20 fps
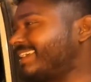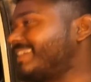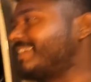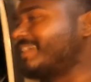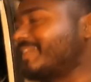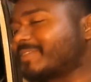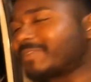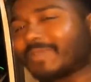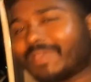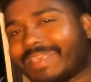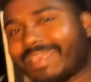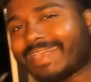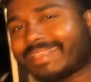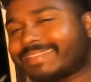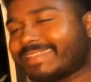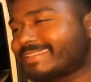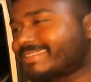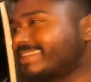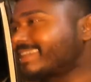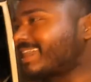हैं तो ये
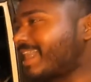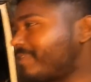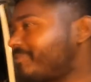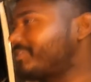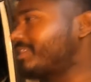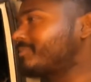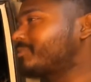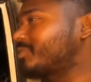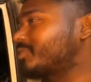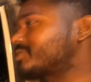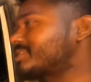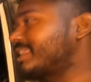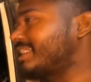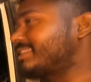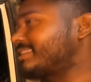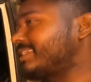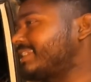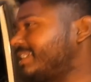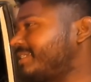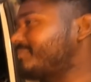चीज़ से काफ़ी हम खुश
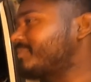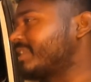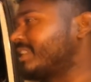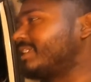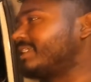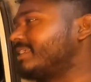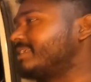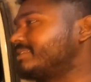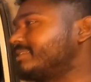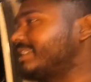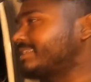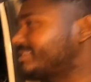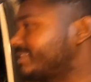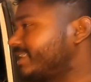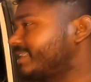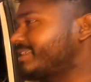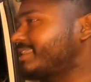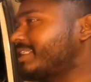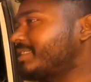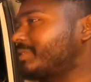रहते हैं
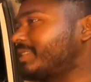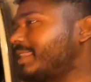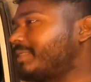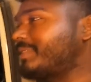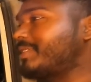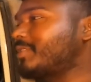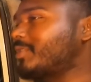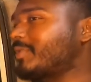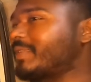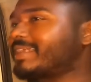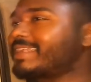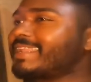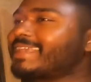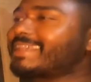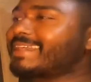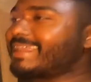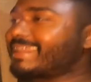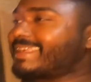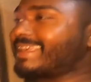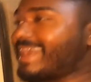जैसे कि ट्रक वाला भाई
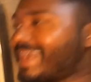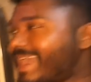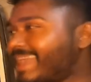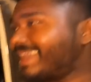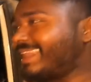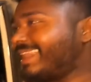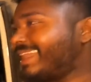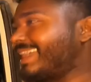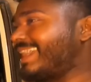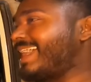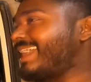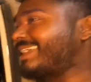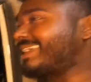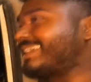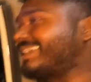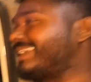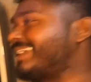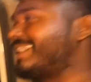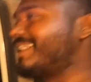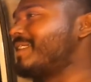ओवरटेक करके आगे लगा
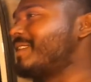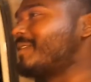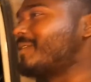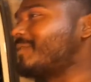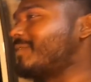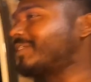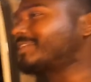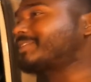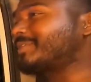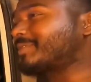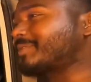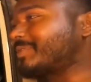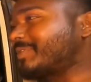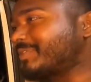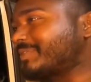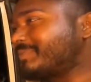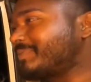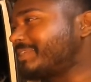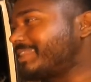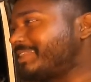के वो तो
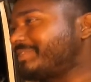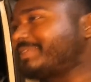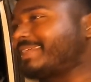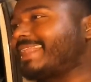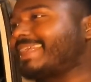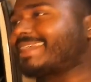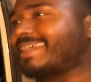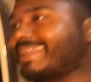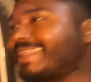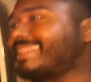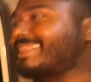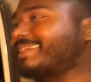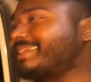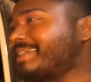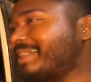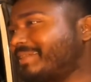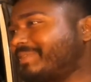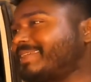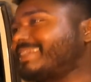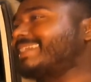बिलीव ही नहीं कर रहा था कि
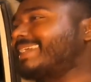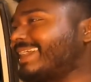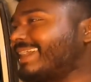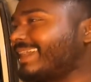हम ही